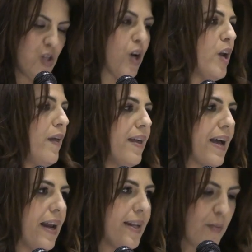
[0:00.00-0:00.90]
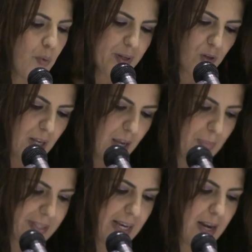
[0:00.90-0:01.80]
Yo quiero dedicarle este momento tan
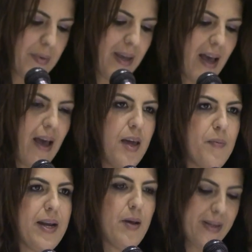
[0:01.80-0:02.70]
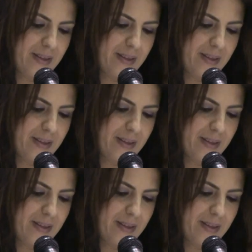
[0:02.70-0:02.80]
especial a mi hija Germania